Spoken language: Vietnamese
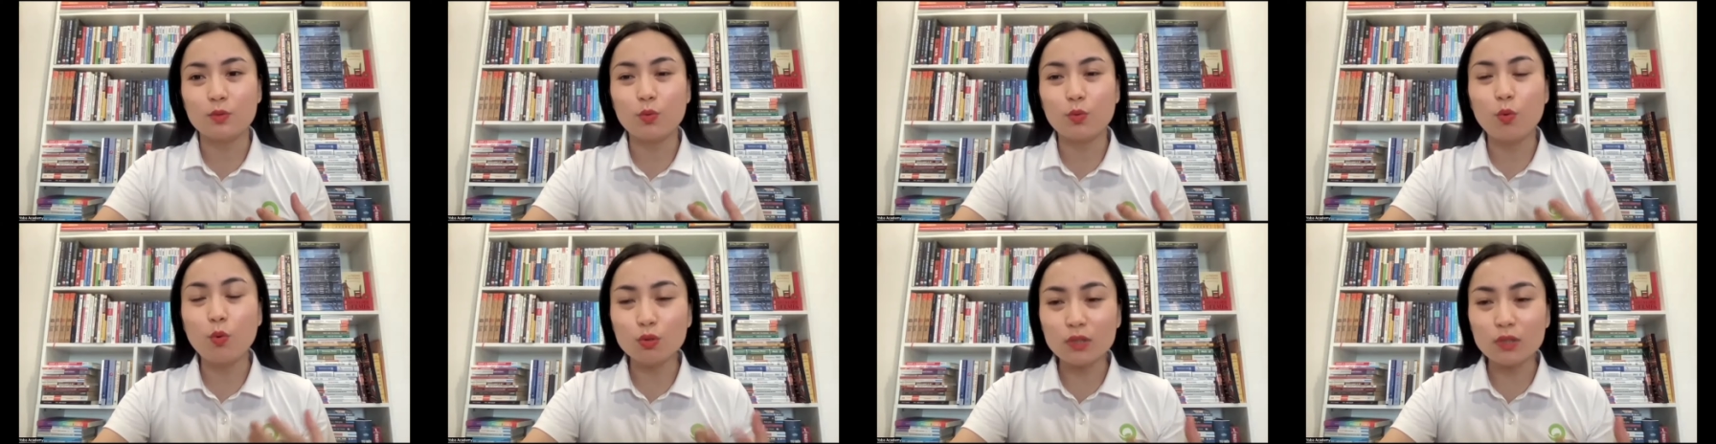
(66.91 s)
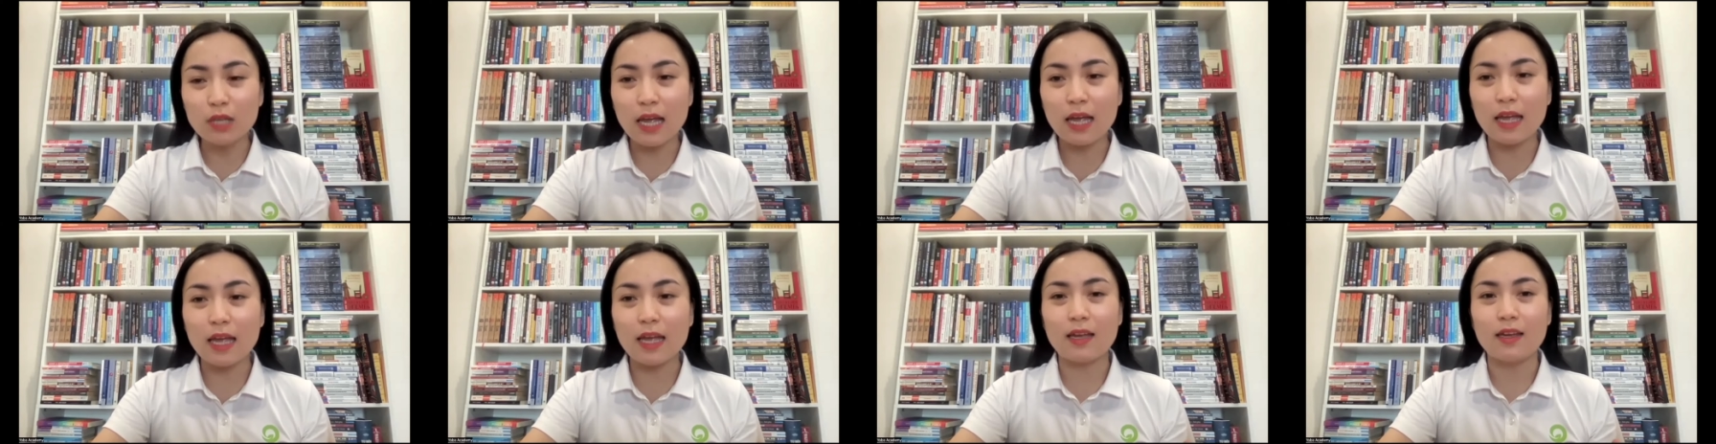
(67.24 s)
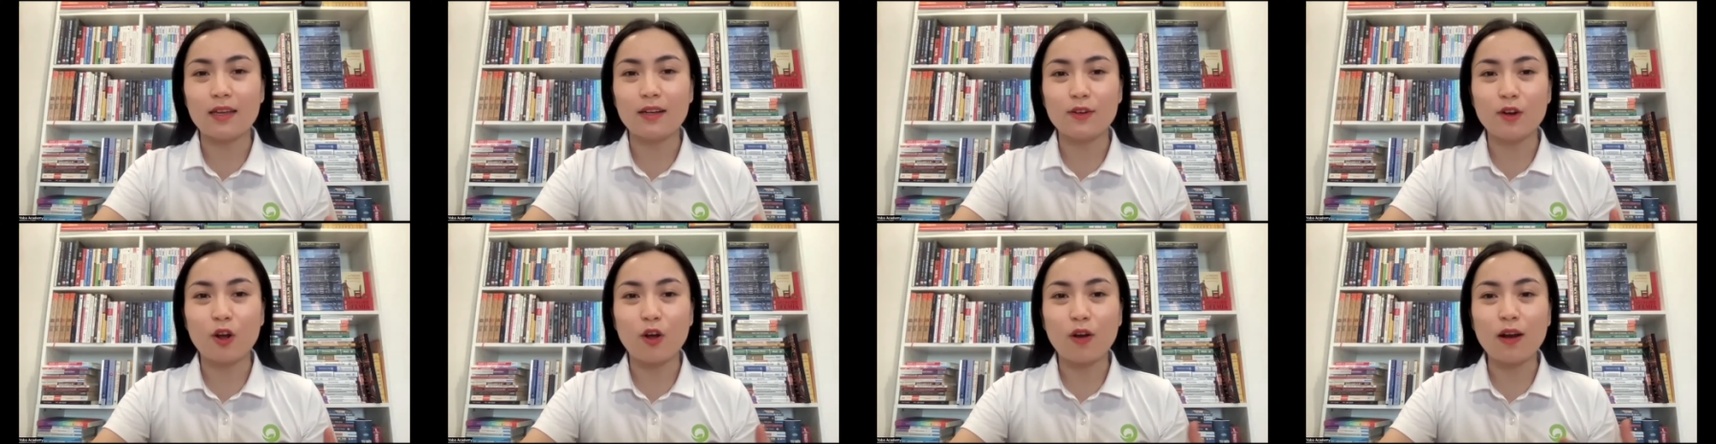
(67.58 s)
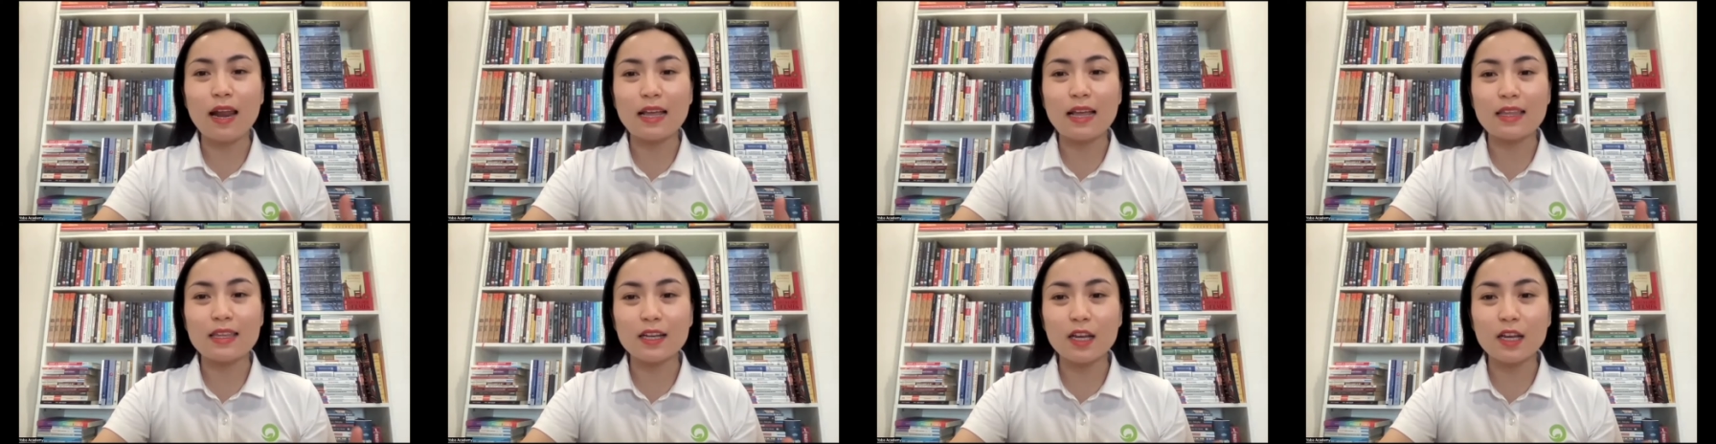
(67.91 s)
cụ thể nó
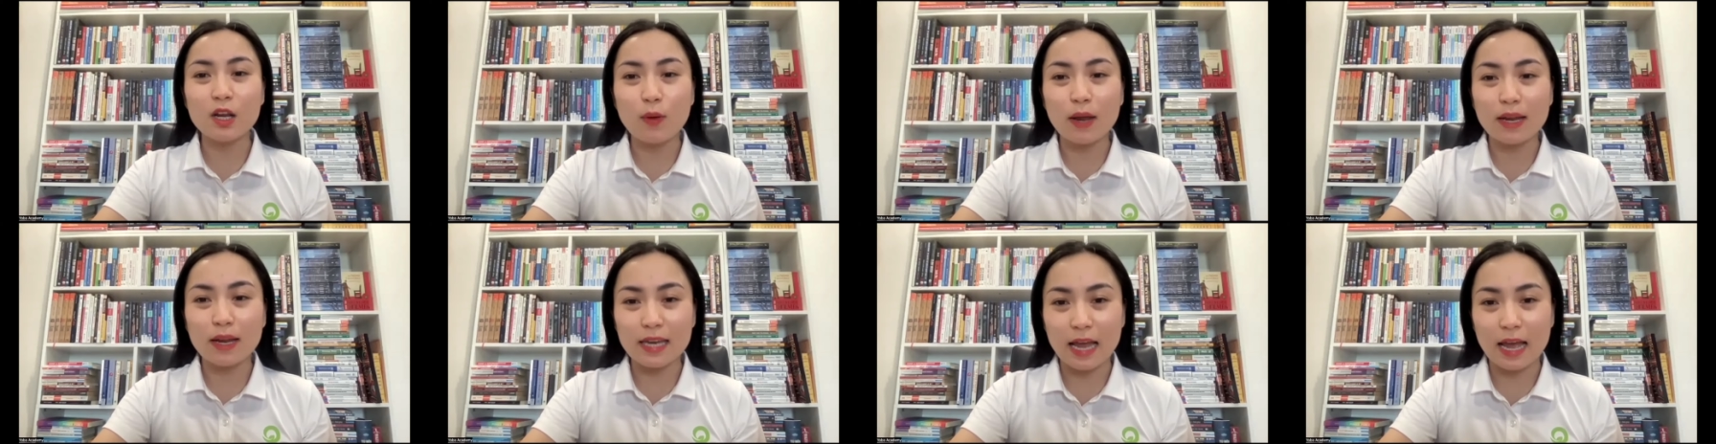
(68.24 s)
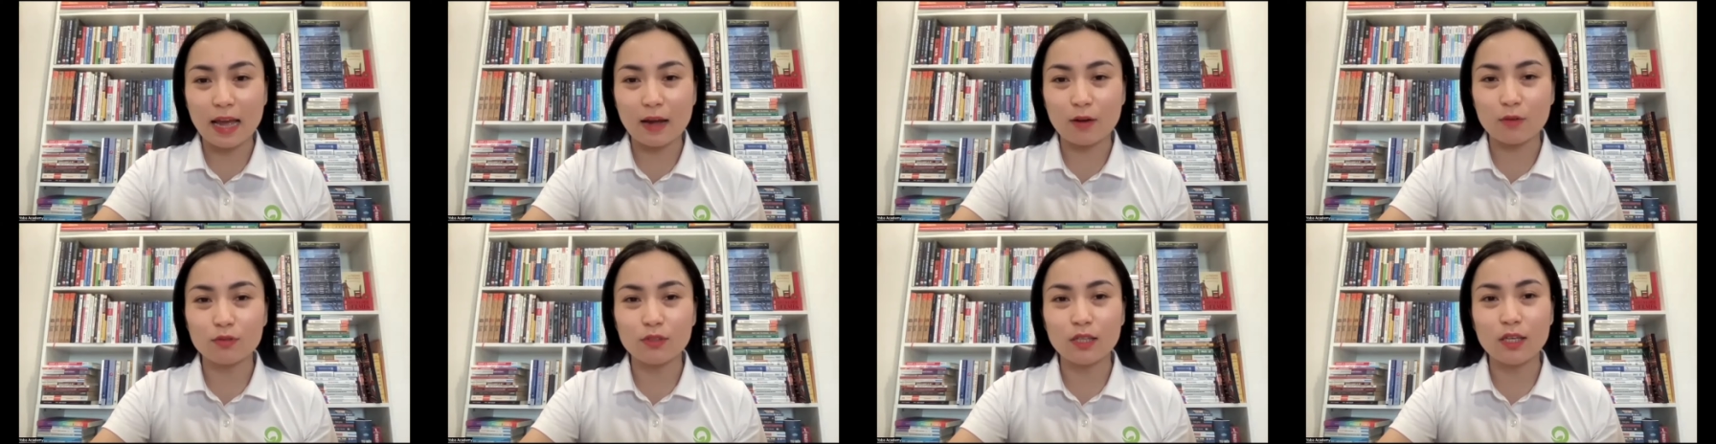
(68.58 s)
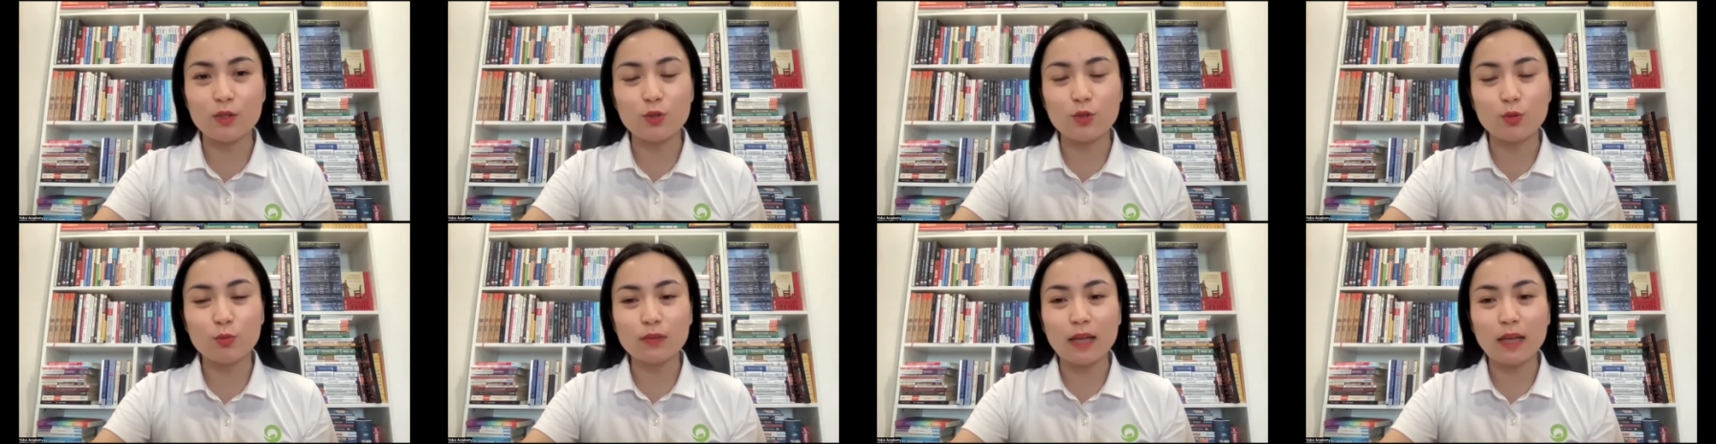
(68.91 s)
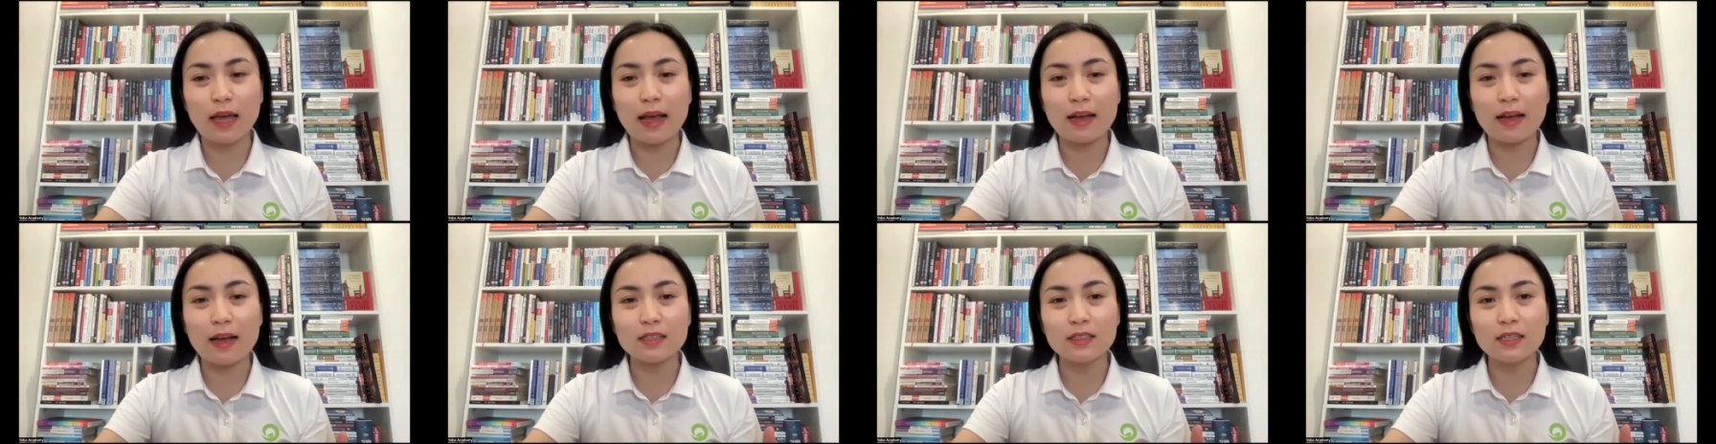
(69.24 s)
là những cái loại nào thì chúng
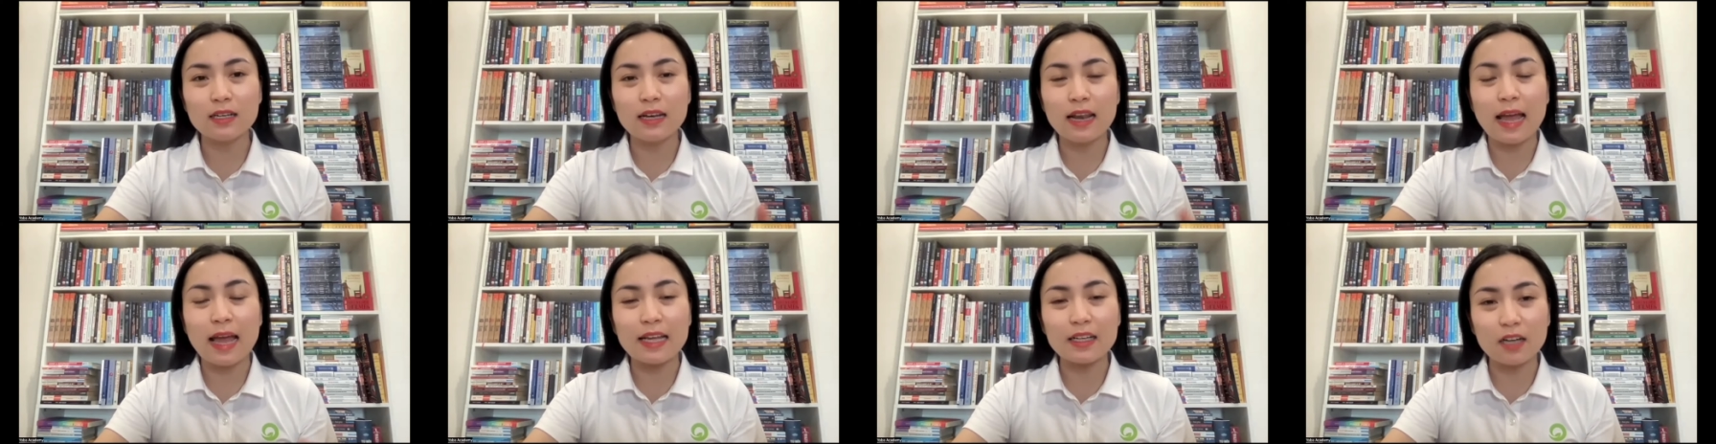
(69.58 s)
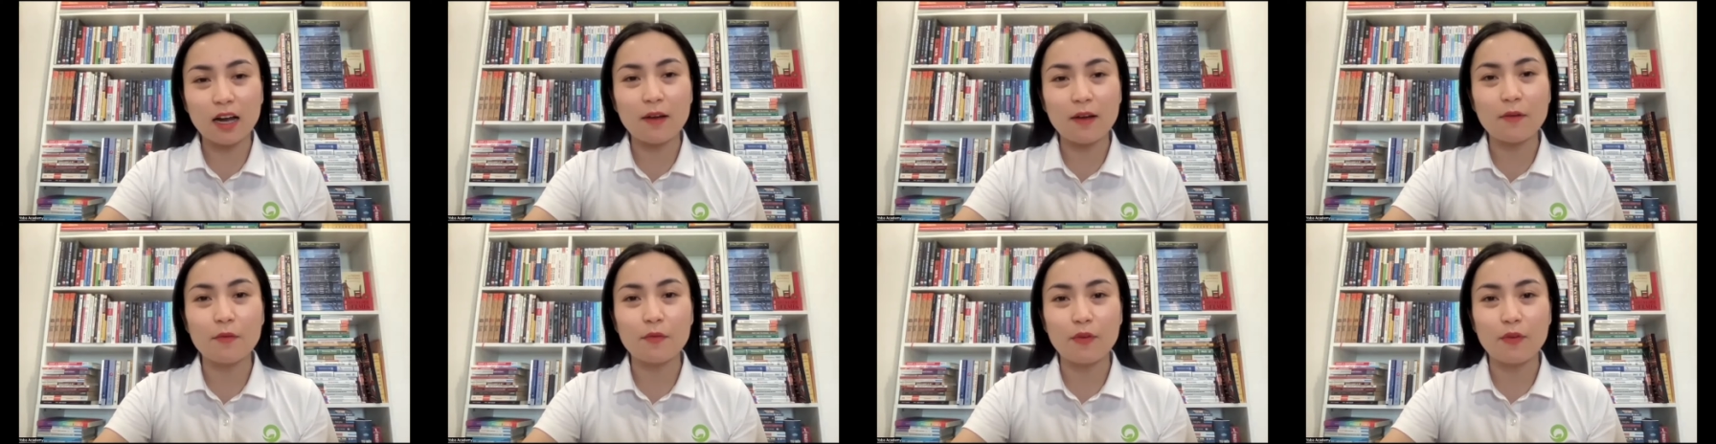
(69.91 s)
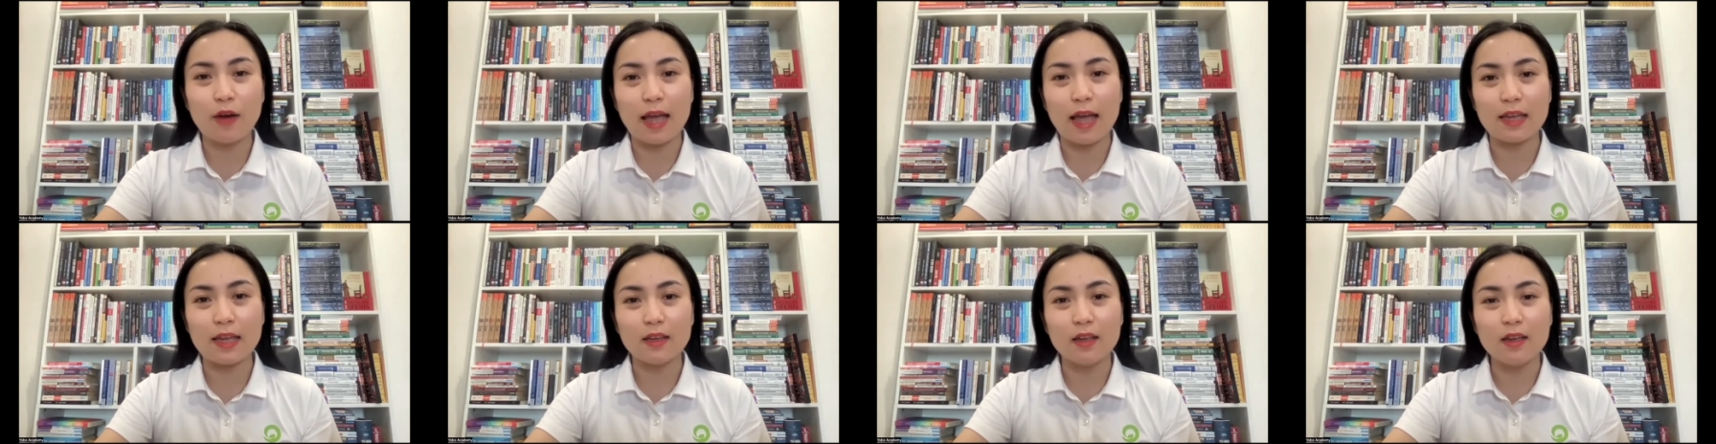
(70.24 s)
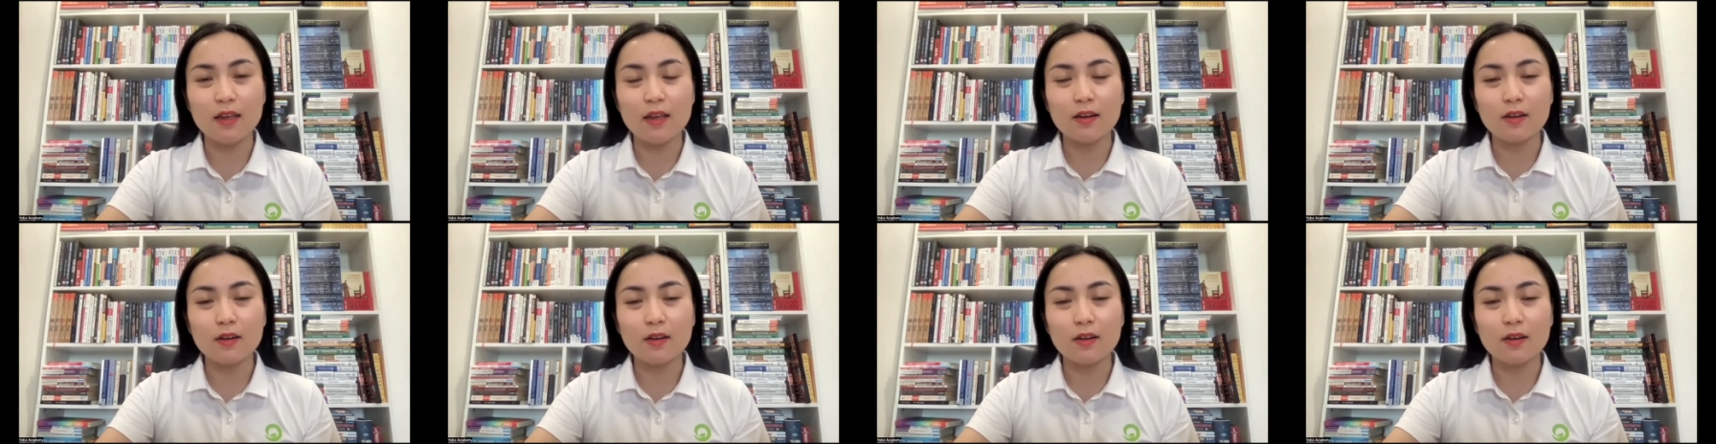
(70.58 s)
ta lại cần phải